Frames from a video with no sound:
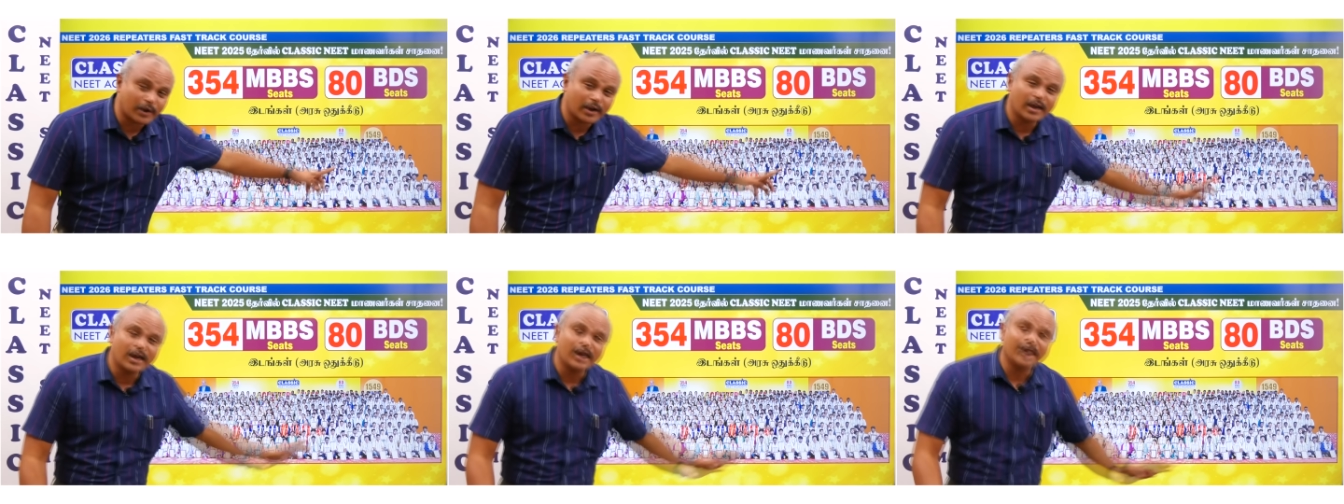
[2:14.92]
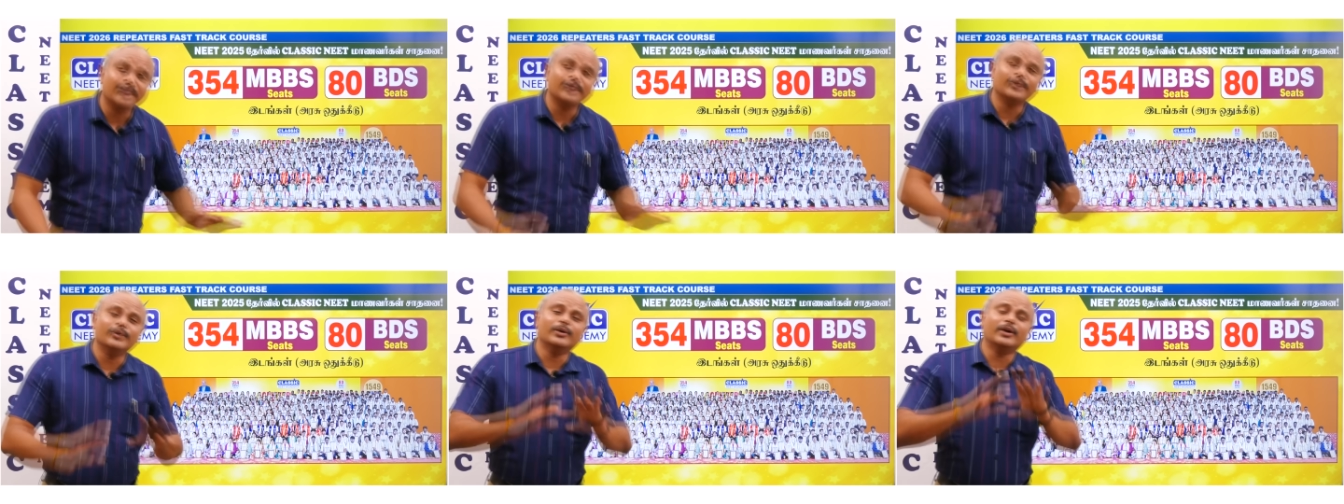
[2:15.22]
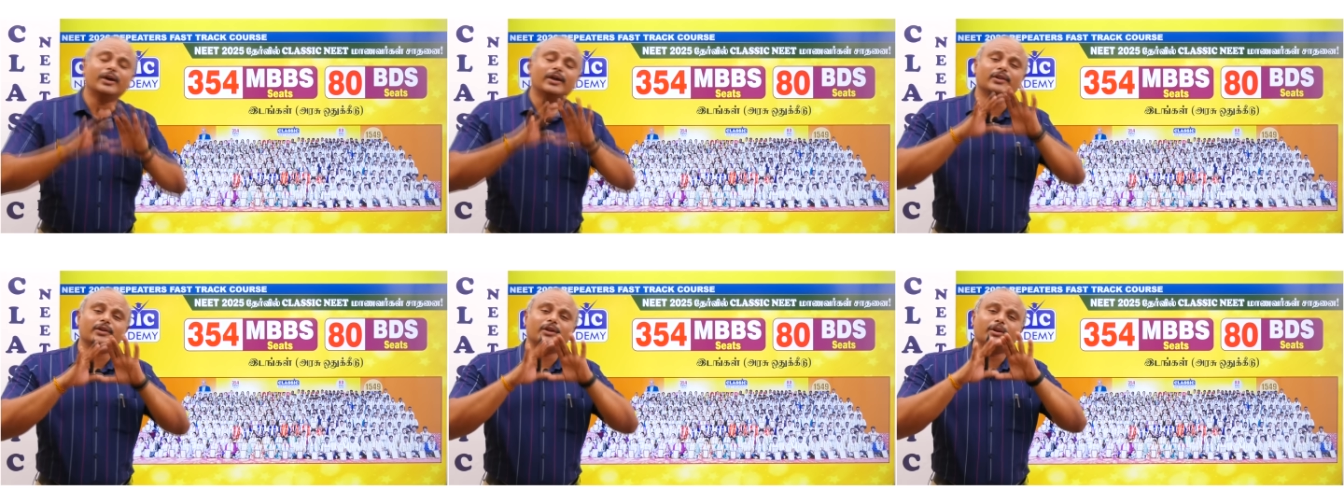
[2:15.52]
பண்ணாங்க அது
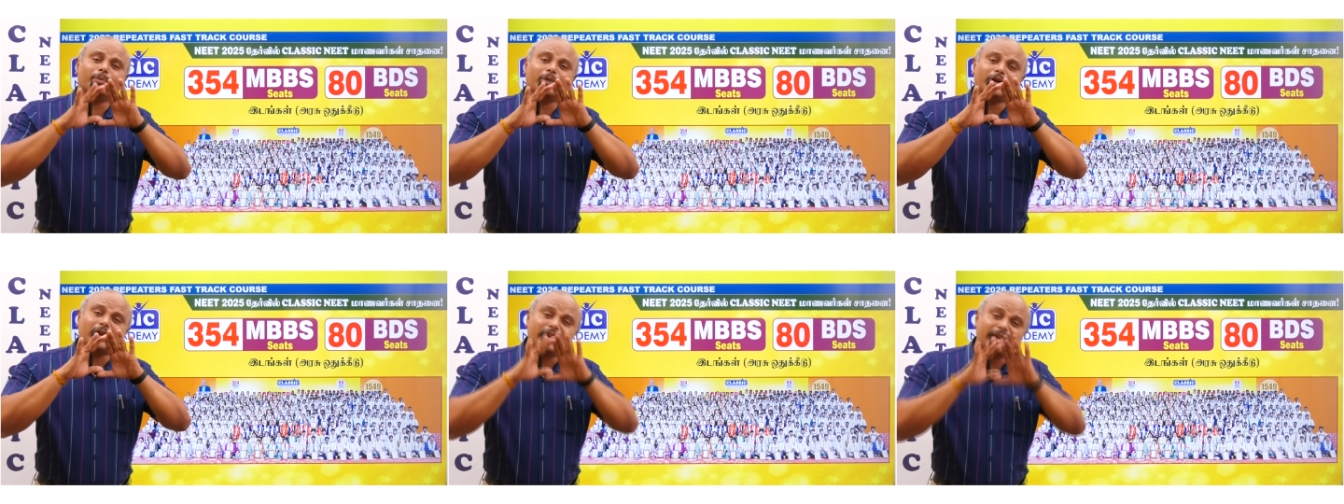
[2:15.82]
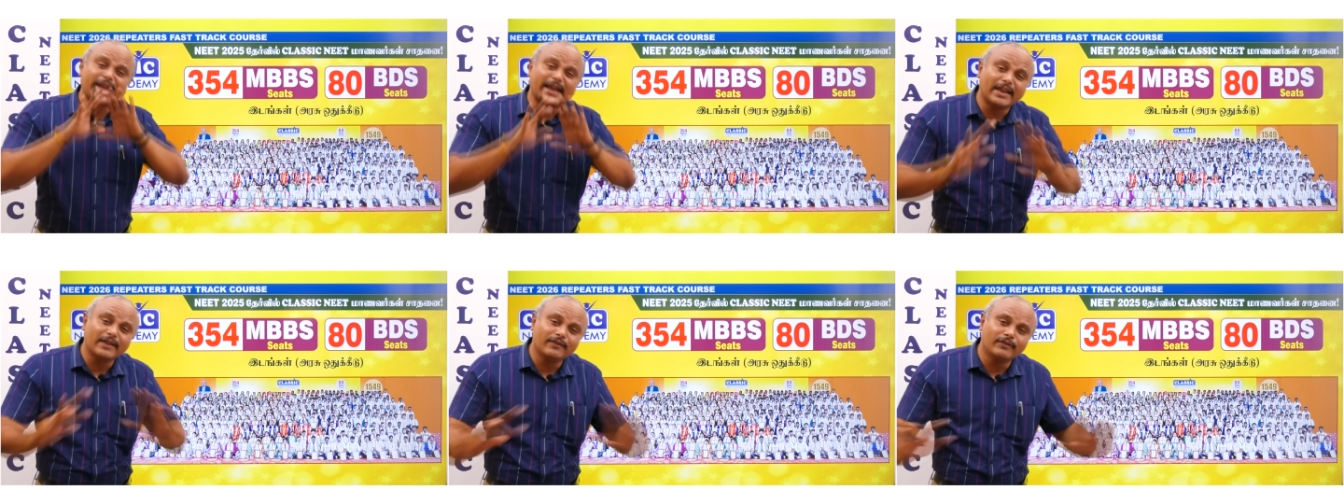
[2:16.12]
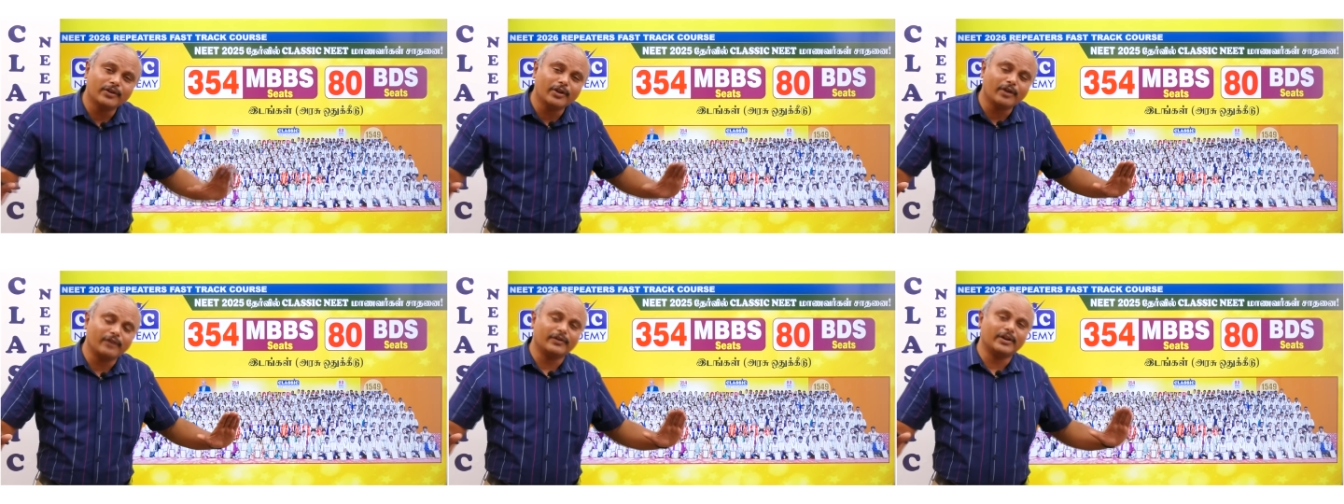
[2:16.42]
அது நமக்கு
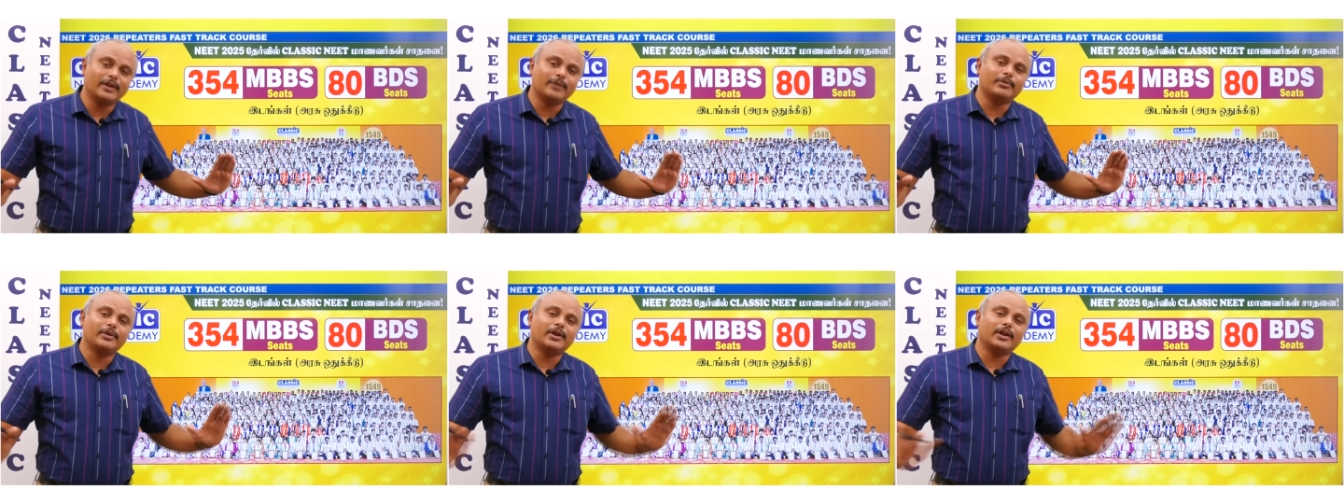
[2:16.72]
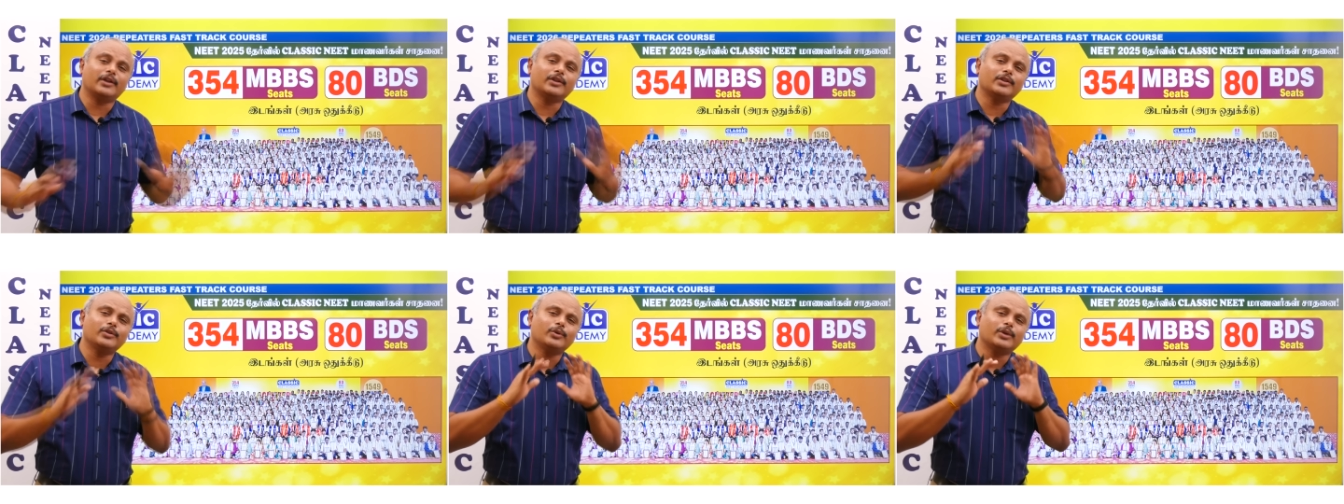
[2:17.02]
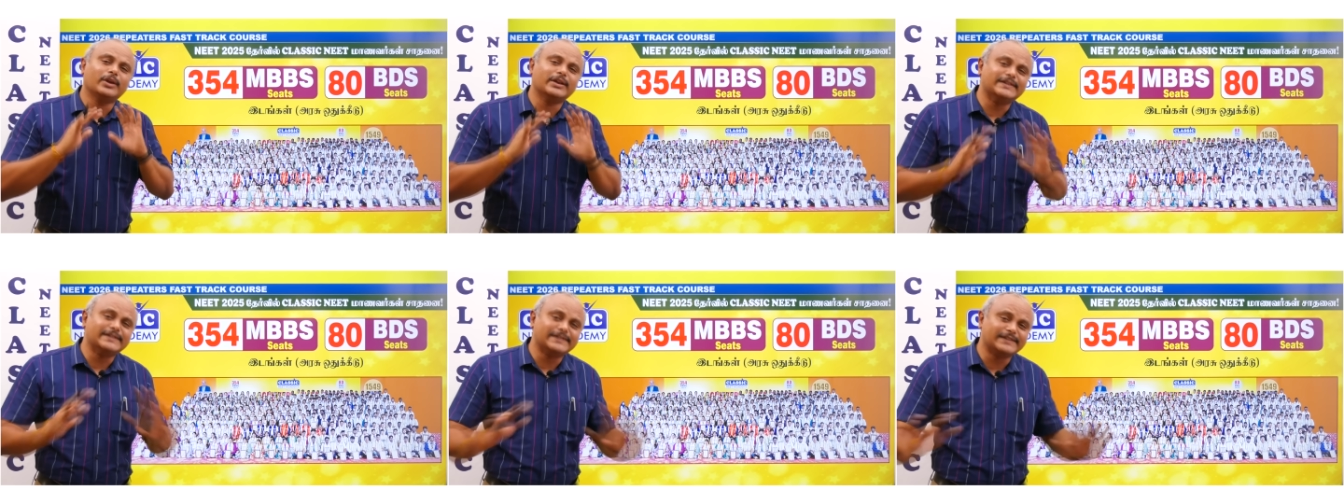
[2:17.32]
லைவ்லேயும் அவைலபிளாக இருக்குது
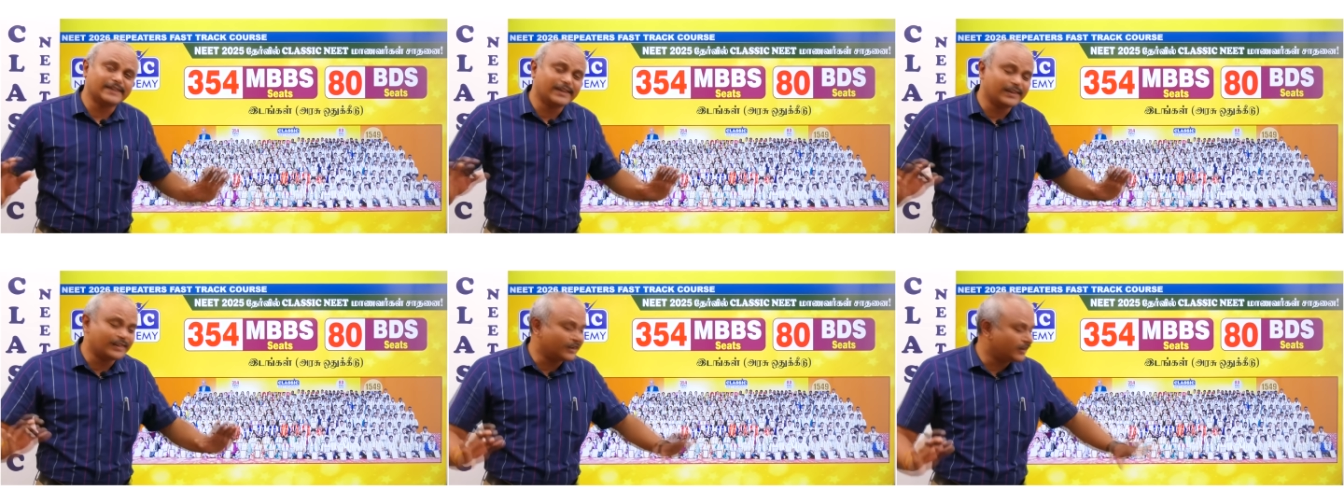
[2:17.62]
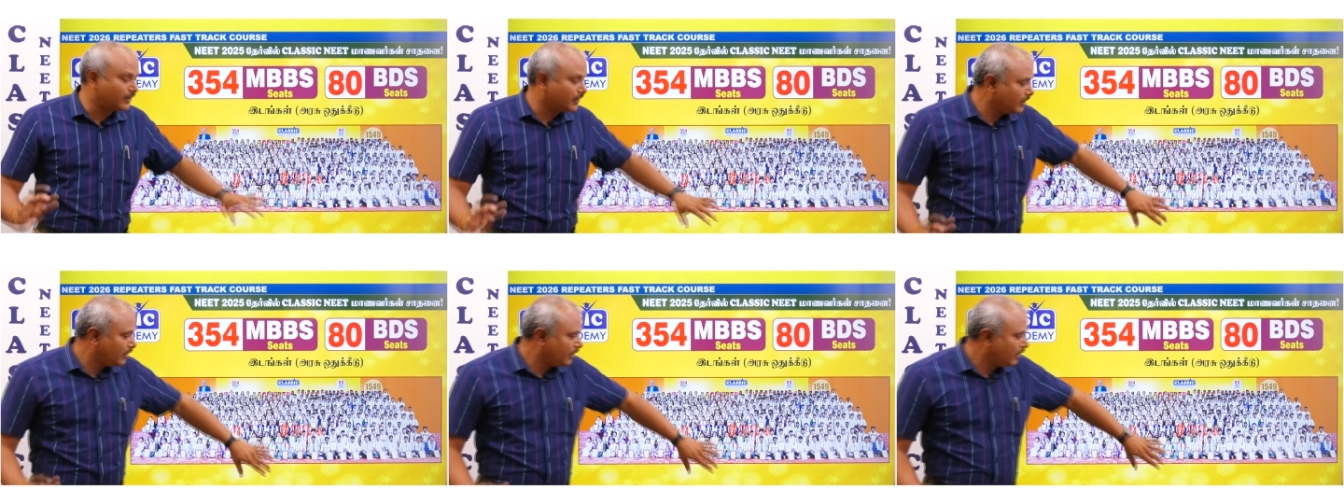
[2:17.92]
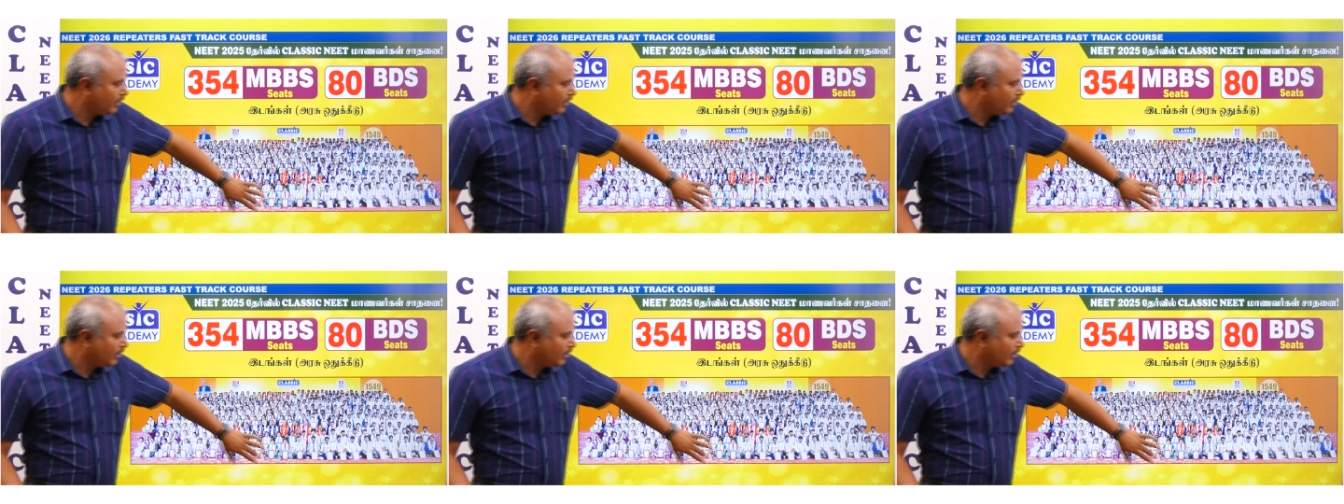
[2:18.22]
யூ கேன் சி தட்